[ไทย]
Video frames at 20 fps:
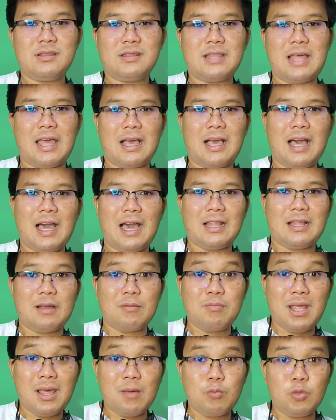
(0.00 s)
แต่ค่าธร
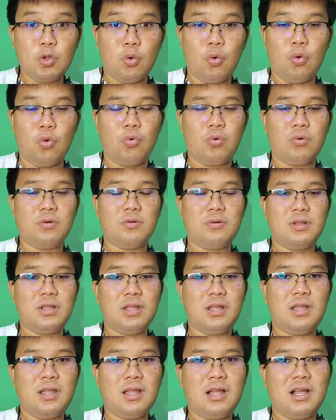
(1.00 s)
รมเนียมถูก
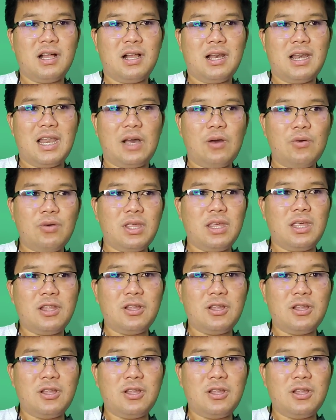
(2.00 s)
แล้วอี